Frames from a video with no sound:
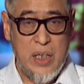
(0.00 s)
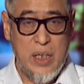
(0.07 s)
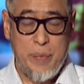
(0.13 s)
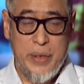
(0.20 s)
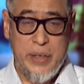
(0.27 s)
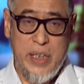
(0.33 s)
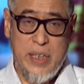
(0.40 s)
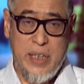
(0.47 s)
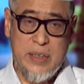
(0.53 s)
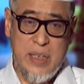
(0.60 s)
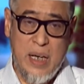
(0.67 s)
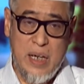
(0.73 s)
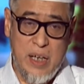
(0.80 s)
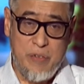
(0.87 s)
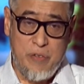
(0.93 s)
那么第
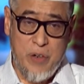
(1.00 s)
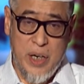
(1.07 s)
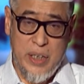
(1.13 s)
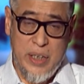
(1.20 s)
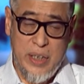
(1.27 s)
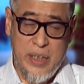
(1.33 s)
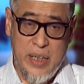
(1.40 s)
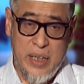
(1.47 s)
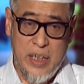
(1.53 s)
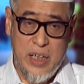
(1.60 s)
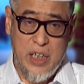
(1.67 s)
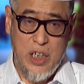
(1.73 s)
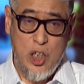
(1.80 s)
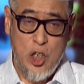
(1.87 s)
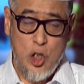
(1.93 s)
三类沃合语呢？
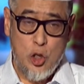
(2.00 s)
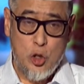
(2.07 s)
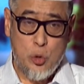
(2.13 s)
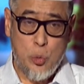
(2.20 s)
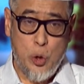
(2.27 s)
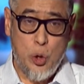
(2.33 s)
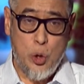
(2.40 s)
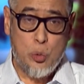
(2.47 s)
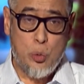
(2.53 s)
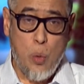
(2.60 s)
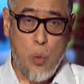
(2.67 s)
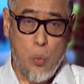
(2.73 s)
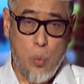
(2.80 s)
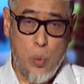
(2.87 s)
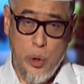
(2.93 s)
属于
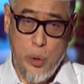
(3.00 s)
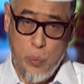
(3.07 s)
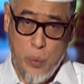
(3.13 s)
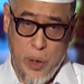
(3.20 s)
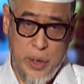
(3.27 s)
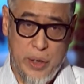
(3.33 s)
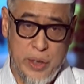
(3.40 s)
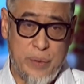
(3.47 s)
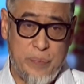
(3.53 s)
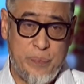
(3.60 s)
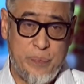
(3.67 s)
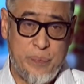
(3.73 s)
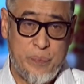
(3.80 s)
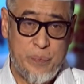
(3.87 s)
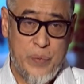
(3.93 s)
动物的窝而已，
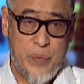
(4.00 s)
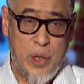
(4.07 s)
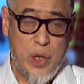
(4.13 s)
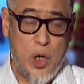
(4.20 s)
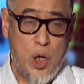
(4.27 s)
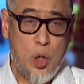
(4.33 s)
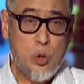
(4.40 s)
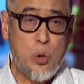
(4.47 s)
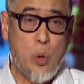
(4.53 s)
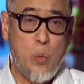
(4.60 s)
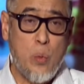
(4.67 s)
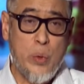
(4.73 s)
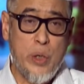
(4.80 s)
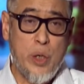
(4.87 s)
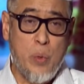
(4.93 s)

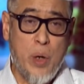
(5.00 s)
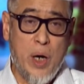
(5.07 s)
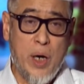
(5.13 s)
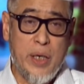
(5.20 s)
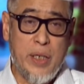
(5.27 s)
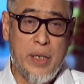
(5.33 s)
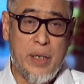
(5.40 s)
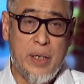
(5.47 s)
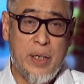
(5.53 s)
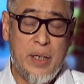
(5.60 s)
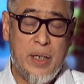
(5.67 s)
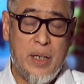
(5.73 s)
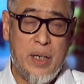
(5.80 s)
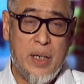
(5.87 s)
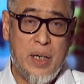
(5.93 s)
动物的窝而已。
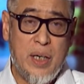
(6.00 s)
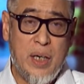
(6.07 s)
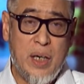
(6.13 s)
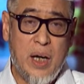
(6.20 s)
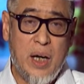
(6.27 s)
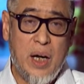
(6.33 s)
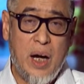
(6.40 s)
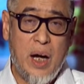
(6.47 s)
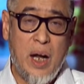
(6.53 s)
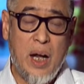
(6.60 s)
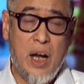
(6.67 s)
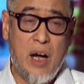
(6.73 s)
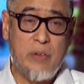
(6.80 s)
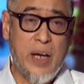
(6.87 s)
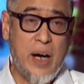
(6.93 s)
阿
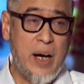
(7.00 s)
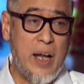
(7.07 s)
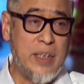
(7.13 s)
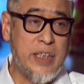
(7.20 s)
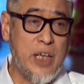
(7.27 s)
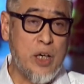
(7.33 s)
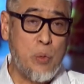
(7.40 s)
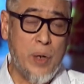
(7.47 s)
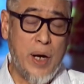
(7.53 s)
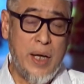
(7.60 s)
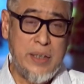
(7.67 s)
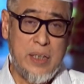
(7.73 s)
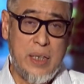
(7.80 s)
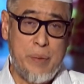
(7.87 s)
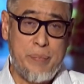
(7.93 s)
拉老三俩在《古
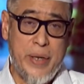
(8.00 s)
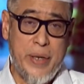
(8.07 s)
兰经》里